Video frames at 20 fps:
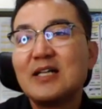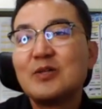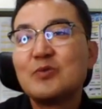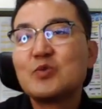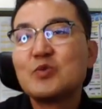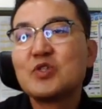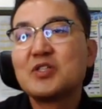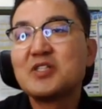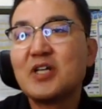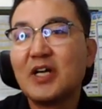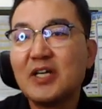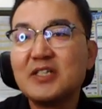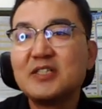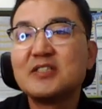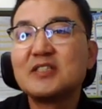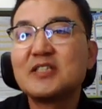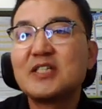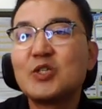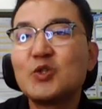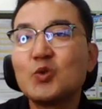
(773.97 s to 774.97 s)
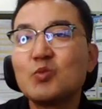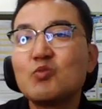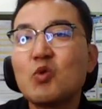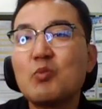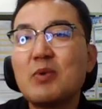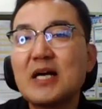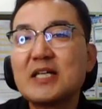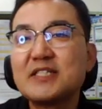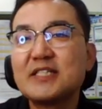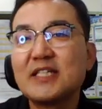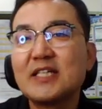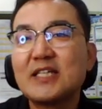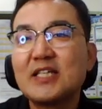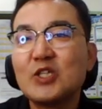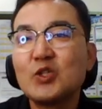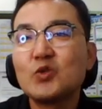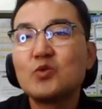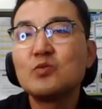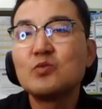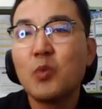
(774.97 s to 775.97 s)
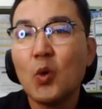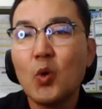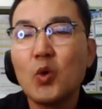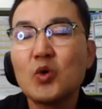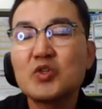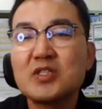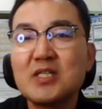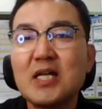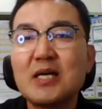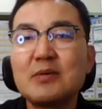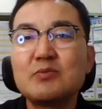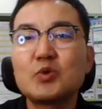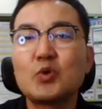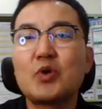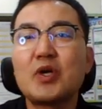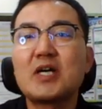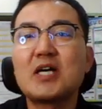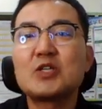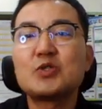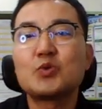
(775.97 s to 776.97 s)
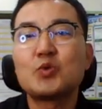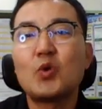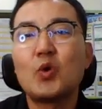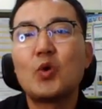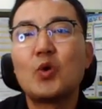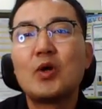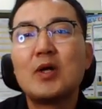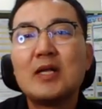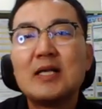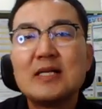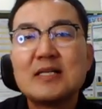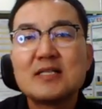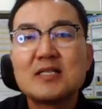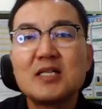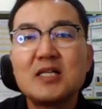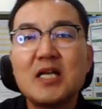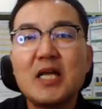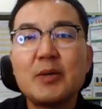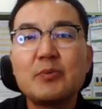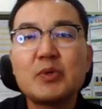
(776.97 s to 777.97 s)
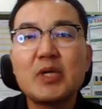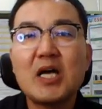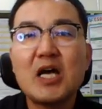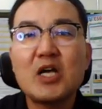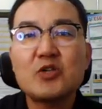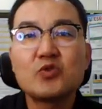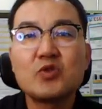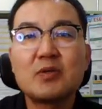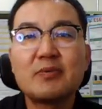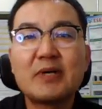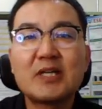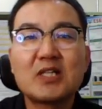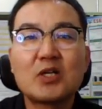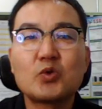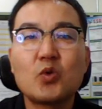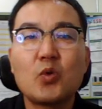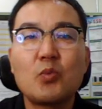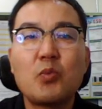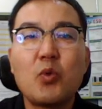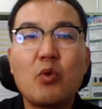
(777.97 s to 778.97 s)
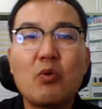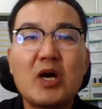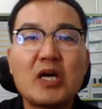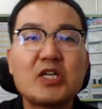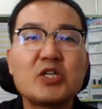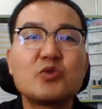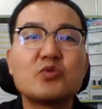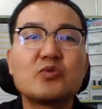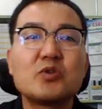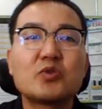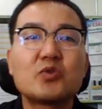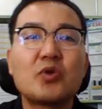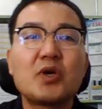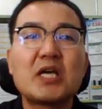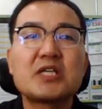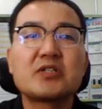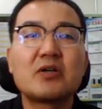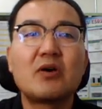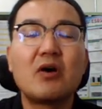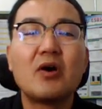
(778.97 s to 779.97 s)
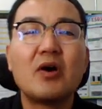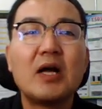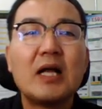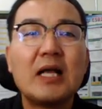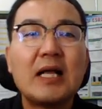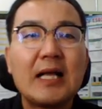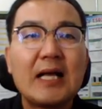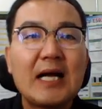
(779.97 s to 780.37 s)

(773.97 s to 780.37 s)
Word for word: 우선 저희는 기둥보 방식, 기둥보 슬래브로 해가지고 슬래브 의 하중을 받아도 보와 기둥을 통해서